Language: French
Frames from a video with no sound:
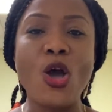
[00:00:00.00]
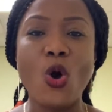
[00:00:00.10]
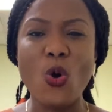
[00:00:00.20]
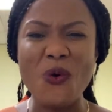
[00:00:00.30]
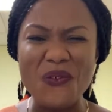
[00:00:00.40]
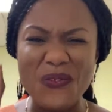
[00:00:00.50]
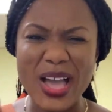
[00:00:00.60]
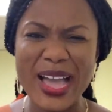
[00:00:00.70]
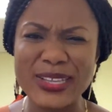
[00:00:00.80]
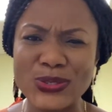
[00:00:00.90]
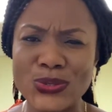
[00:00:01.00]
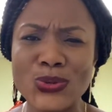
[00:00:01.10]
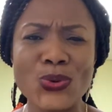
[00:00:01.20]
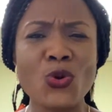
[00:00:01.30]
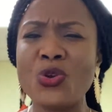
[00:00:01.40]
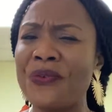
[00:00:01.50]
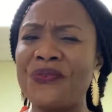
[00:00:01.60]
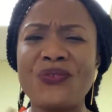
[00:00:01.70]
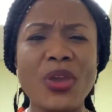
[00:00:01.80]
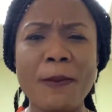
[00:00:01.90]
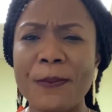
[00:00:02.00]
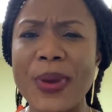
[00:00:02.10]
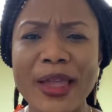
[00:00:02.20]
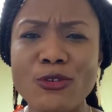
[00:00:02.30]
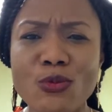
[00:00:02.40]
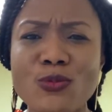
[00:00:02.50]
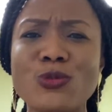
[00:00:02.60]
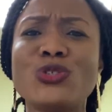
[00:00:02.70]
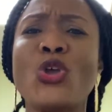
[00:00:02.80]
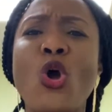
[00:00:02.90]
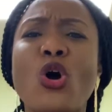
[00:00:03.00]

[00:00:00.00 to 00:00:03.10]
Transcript: on va à Dieu, on ne ferme pas nos bouches,